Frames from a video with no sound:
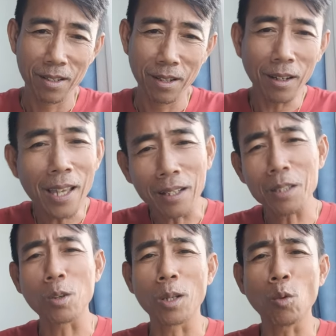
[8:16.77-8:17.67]
แล้วก็อยากจะ
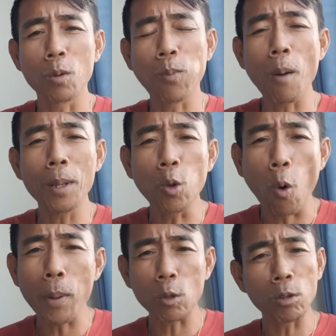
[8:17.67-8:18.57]
สอนคนพอมันหลง
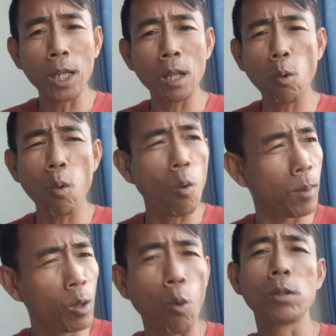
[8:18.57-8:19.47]
ไปตรงนี้ แล้วโอ้โหมัน
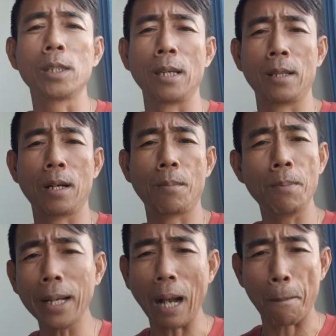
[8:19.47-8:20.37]
หลงจริง ๆ นะครับมัน
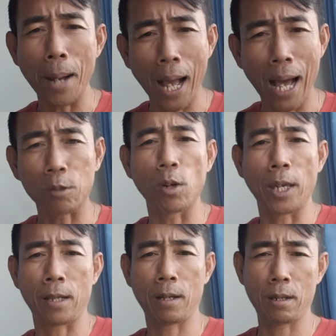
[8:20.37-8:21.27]
ไม่กลับมาหาตัวเอ
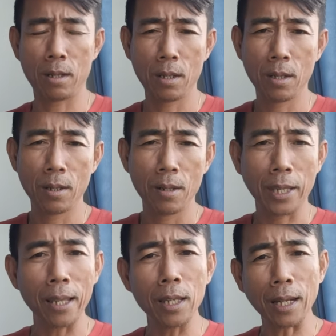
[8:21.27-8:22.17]
งแล้วแท
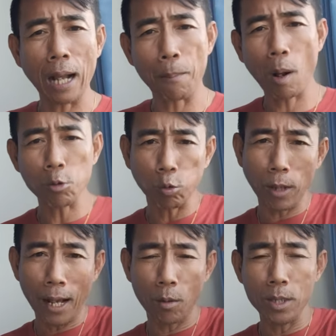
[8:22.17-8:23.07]
นที่จะกลับเข้าสู่
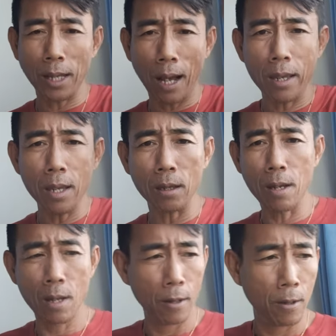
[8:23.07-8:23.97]
รังกับวิชาเอ๊ะ
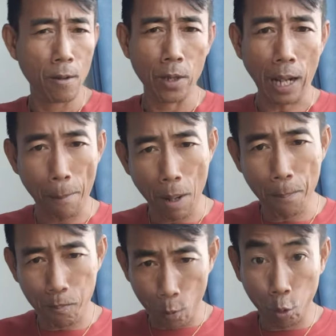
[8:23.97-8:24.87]
กลับมา
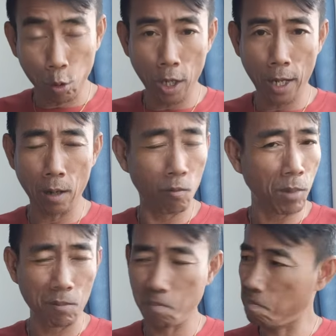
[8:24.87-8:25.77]
ดูตัวเอง มั
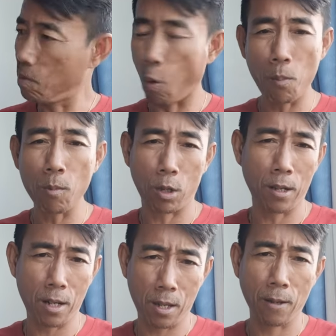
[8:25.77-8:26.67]
นหลงไม่หมด
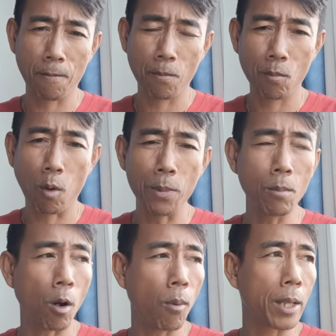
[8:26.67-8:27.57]
เลย ผมนึง
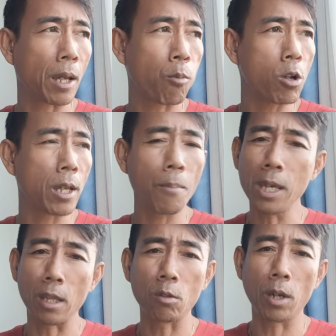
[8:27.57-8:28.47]
บอกว่าเนี่ย พวกนี้ไม่
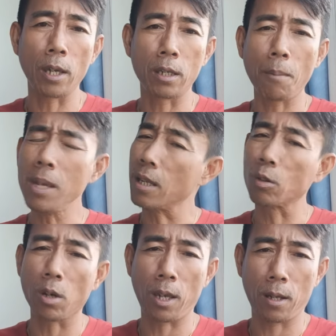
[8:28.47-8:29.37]
เห็นตัวเอง ยังไม่เห็น
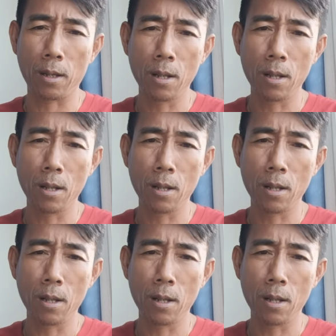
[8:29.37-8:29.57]
ตัวเอง